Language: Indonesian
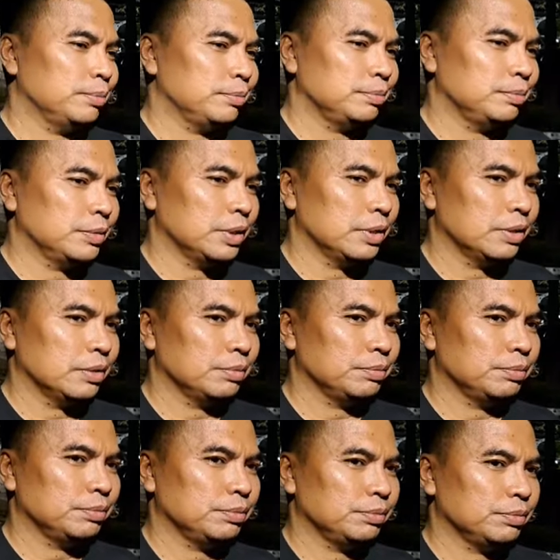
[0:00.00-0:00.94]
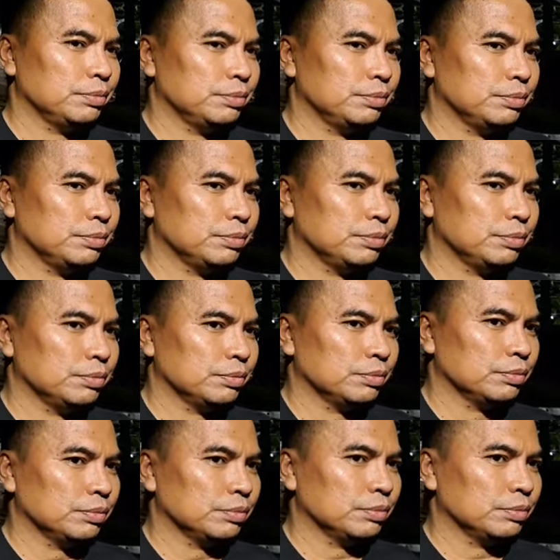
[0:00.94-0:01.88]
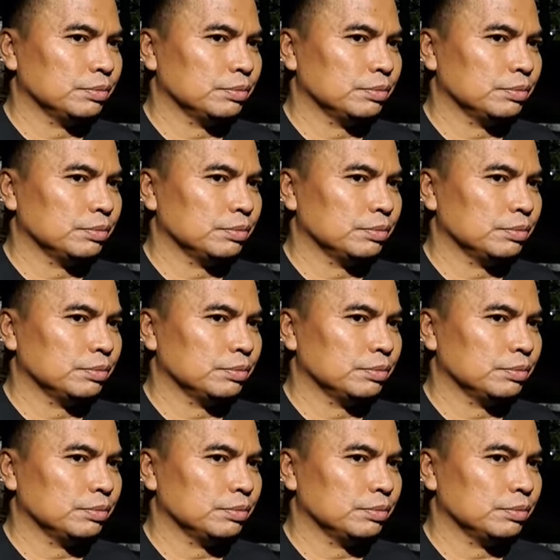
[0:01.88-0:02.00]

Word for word: Soal tampilnya duet dengan Judika